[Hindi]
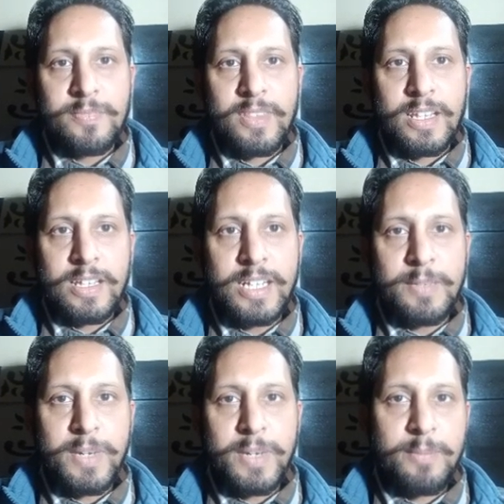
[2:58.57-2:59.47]
करंट
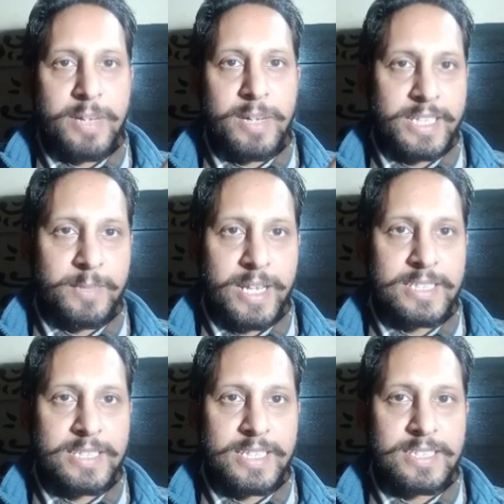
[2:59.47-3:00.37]
मार्केट
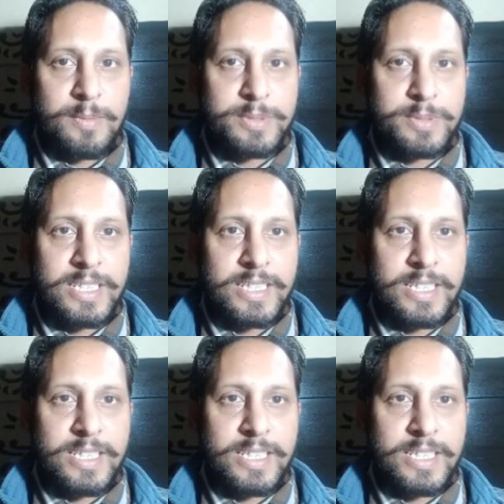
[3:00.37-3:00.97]
प्राइस के हिसाब से ये